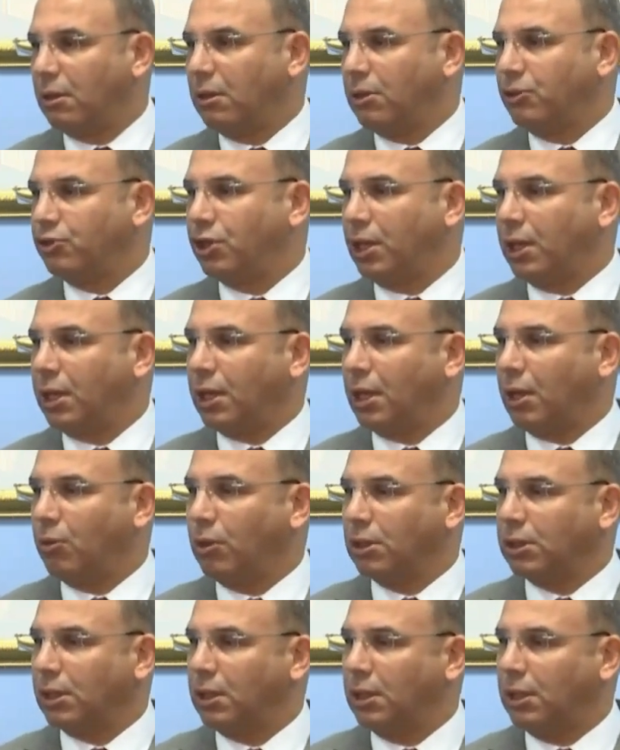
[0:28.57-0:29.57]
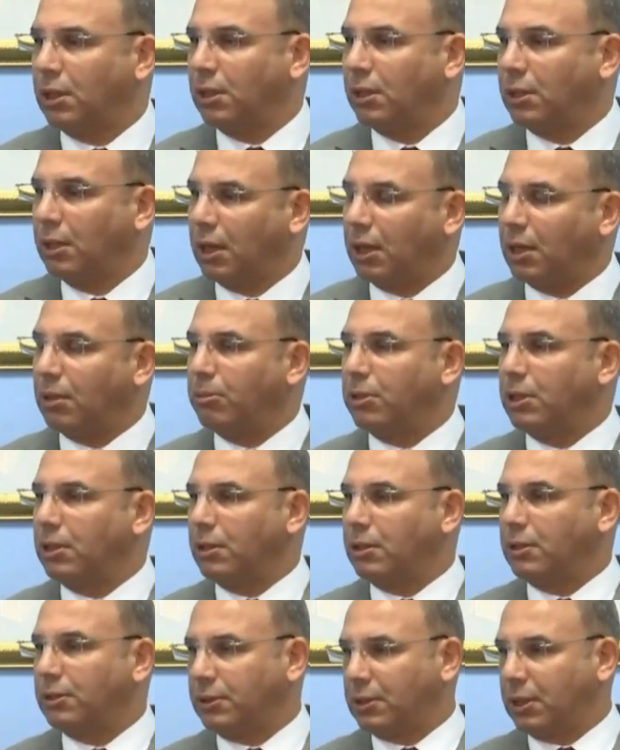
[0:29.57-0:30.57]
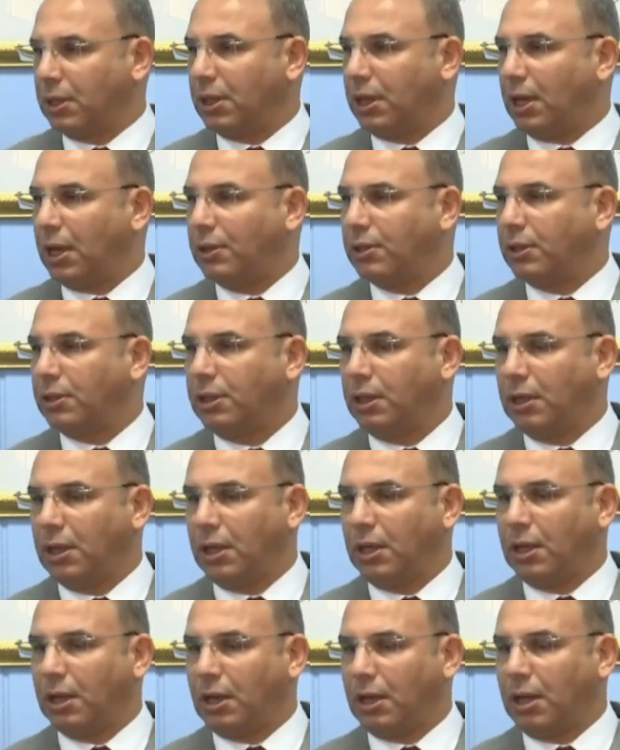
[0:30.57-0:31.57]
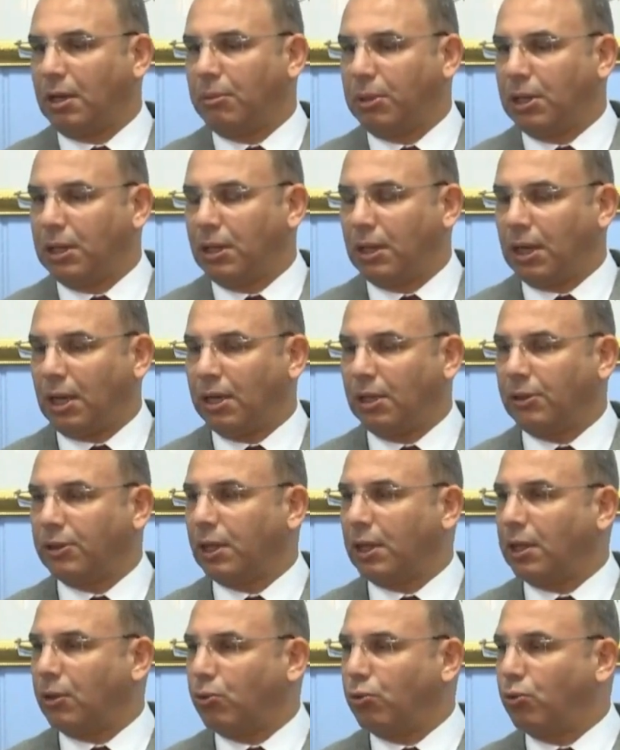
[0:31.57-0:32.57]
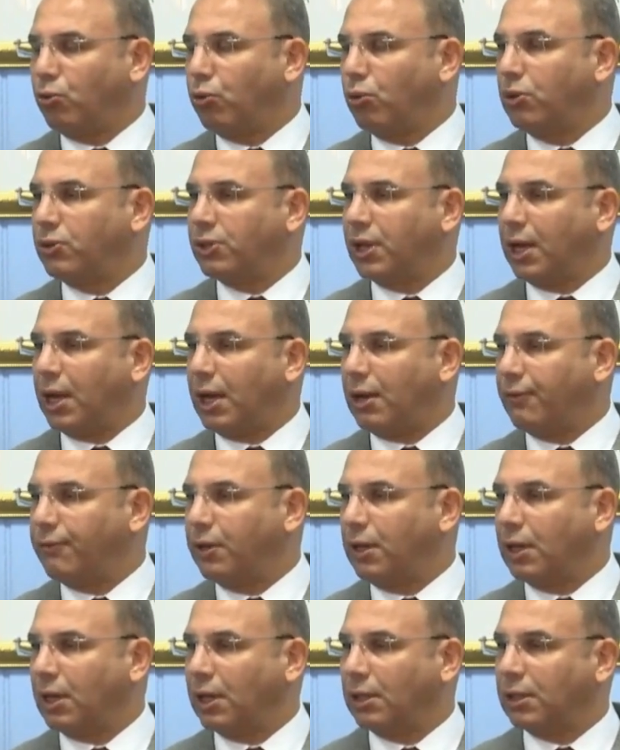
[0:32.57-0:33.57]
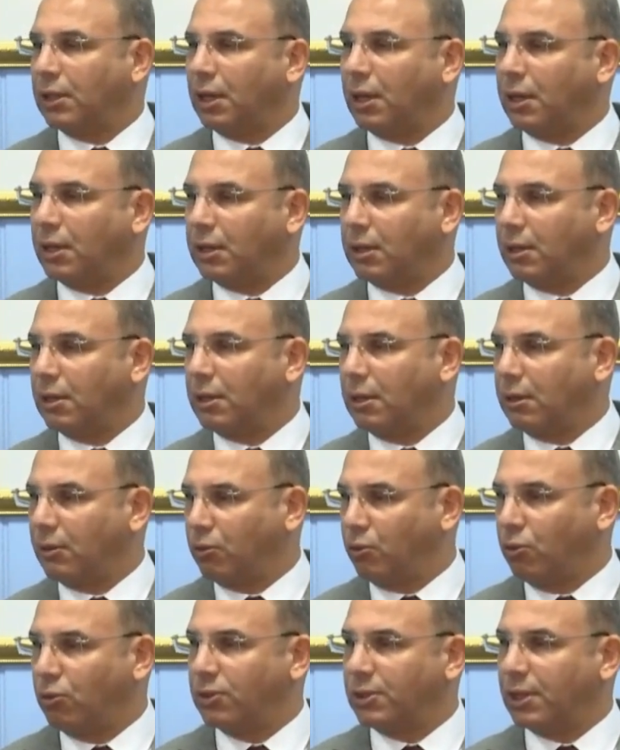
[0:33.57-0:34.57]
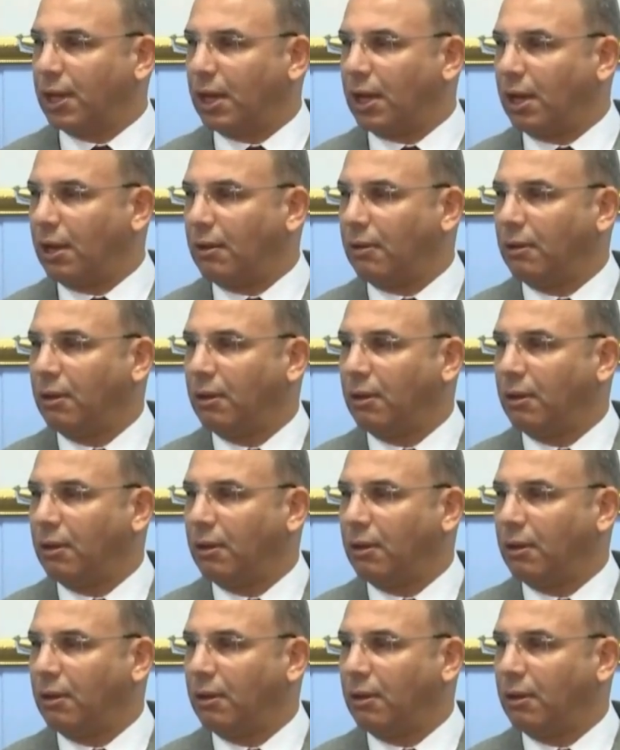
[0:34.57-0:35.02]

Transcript: الشركه الوطنيه للنقل بالسكه الحديديه اللي قال باللي راح ننطلقوا كل ساعه فيه قطار آه، كل ساعه